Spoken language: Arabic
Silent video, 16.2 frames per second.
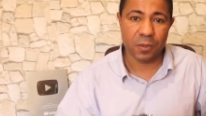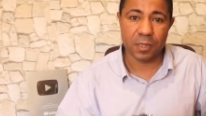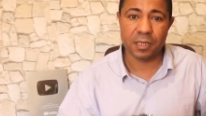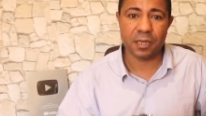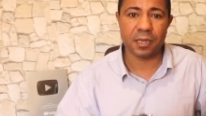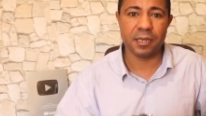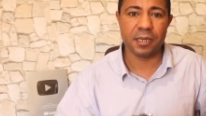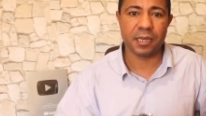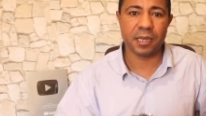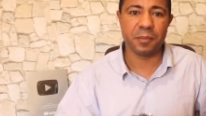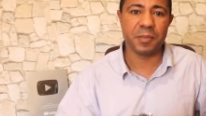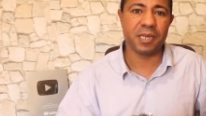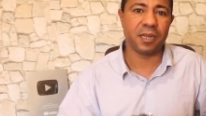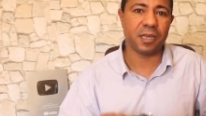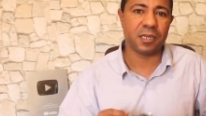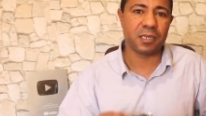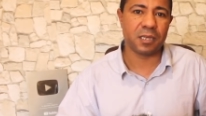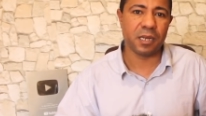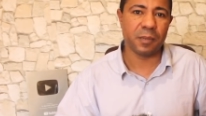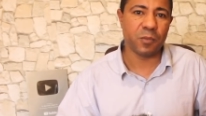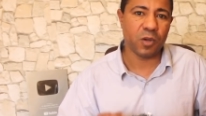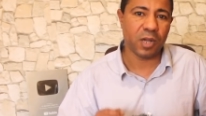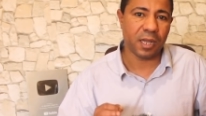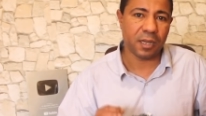وذلك من
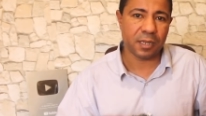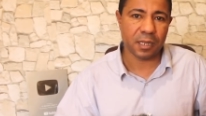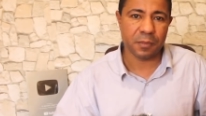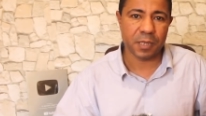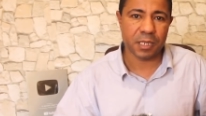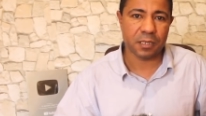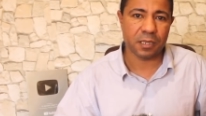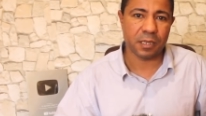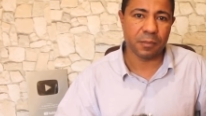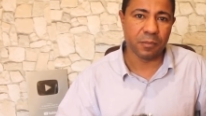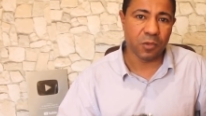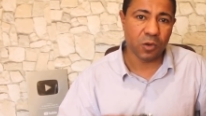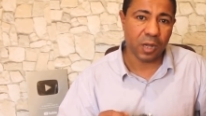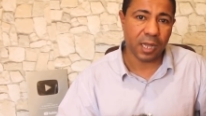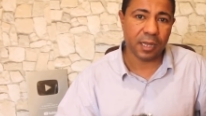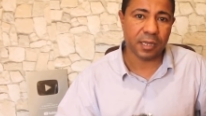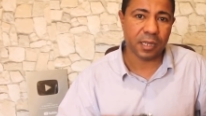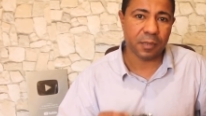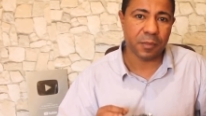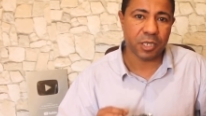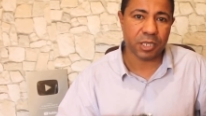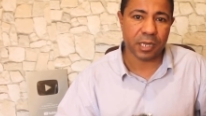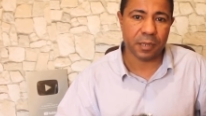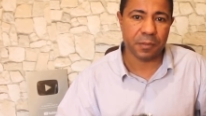أجل محاكمتهم
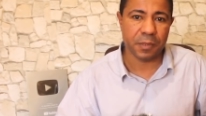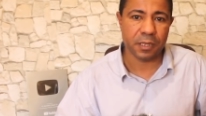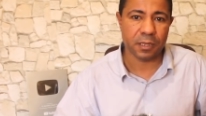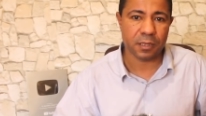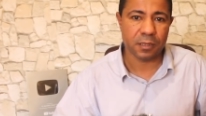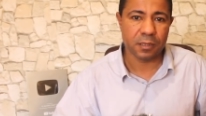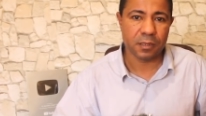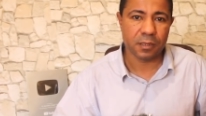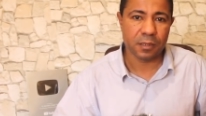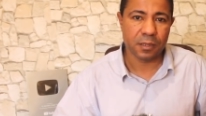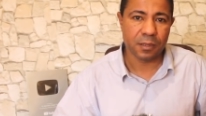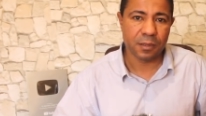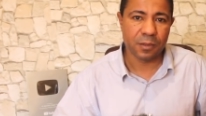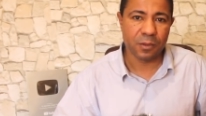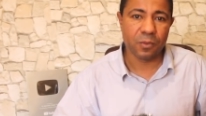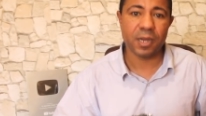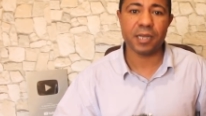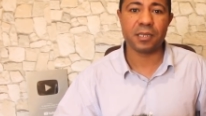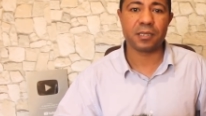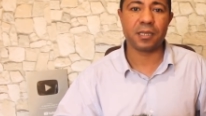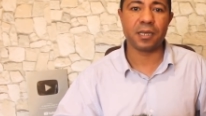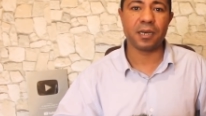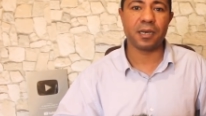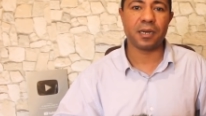محاكمة شعبية
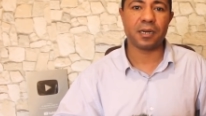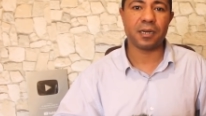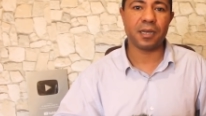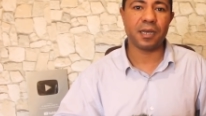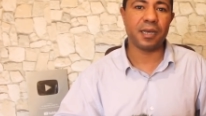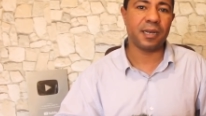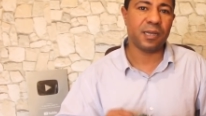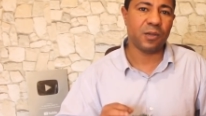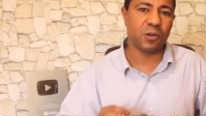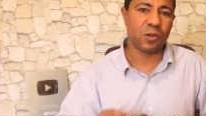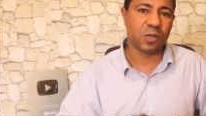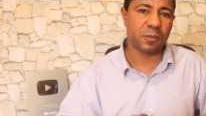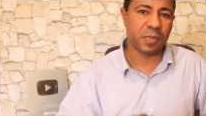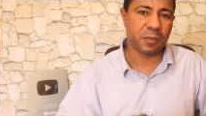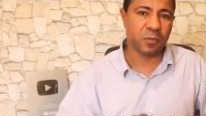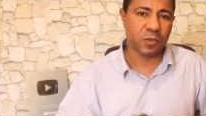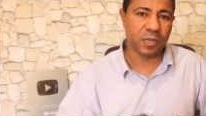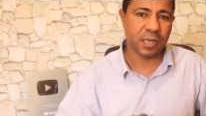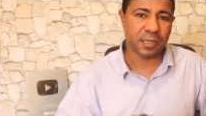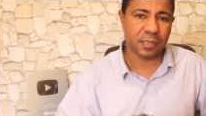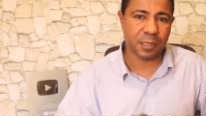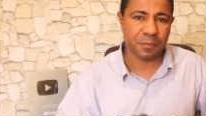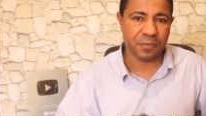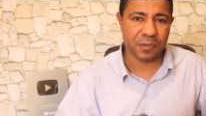وإصدار الحكم
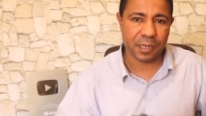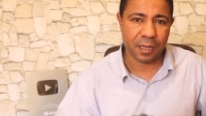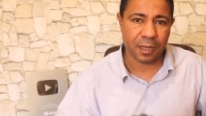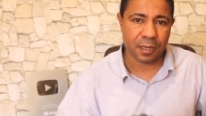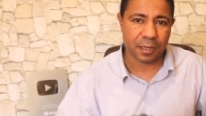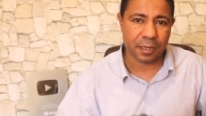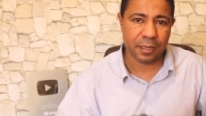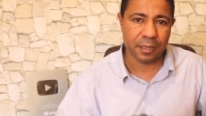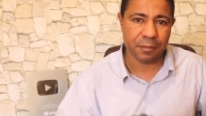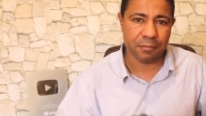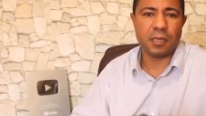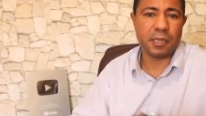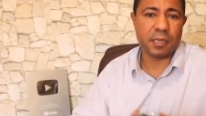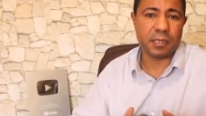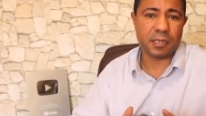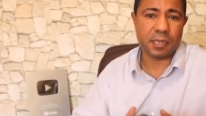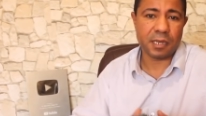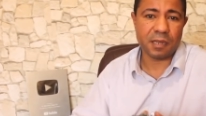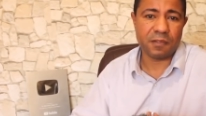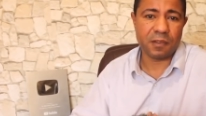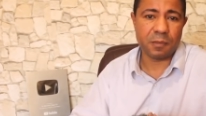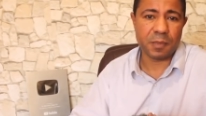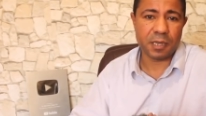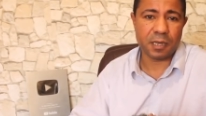المناسب في حقهم
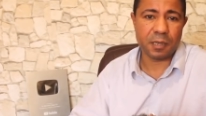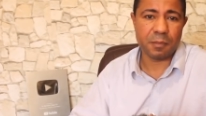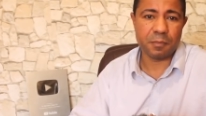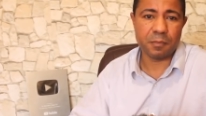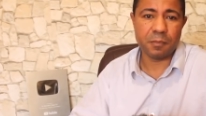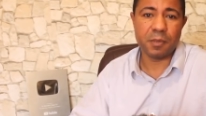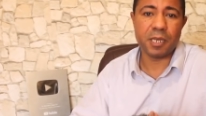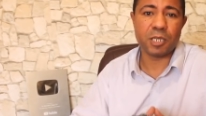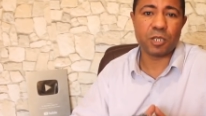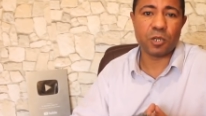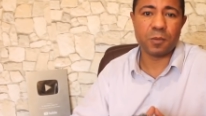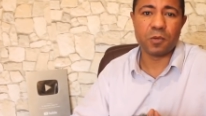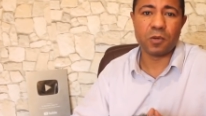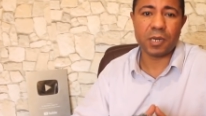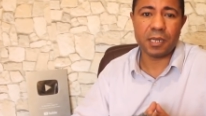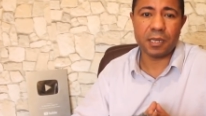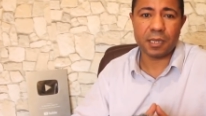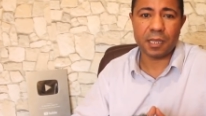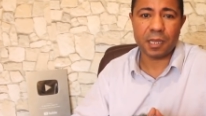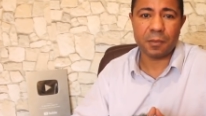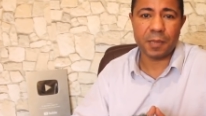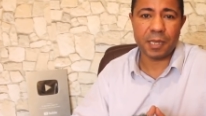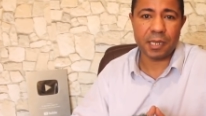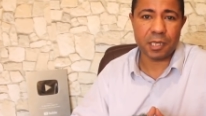اعتراف المغرب بجمهورية
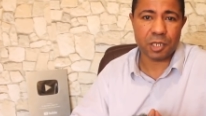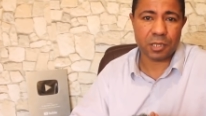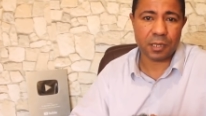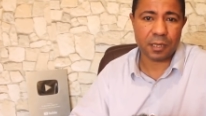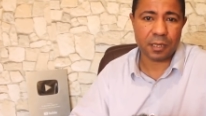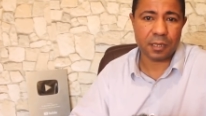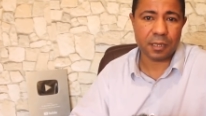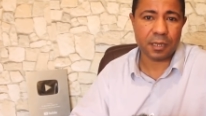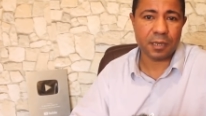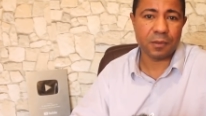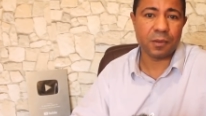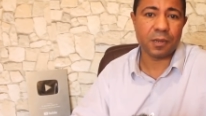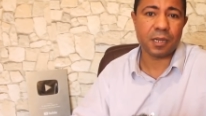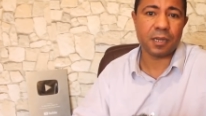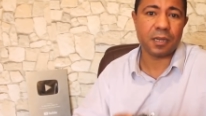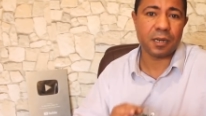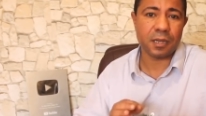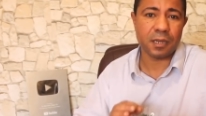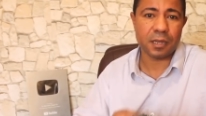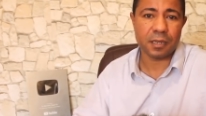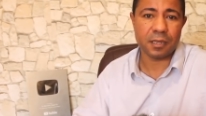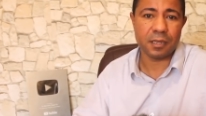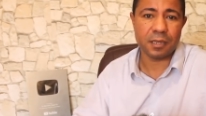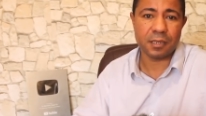القبائل الشقيقة
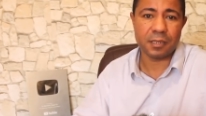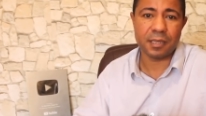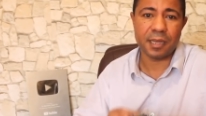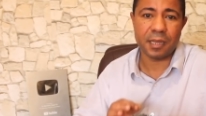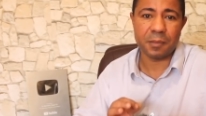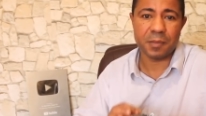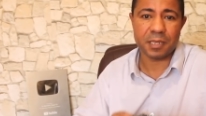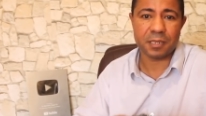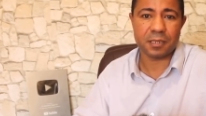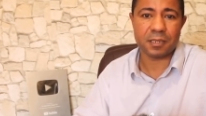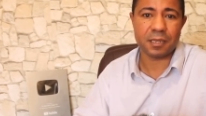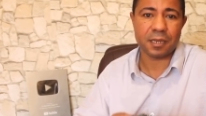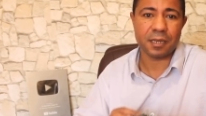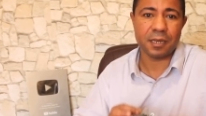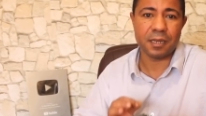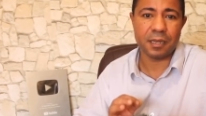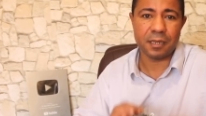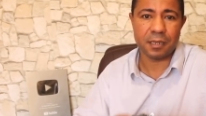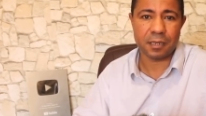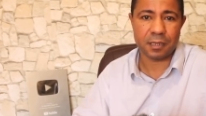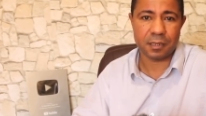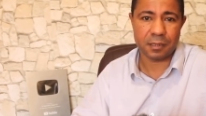وقراره دعم استقلالها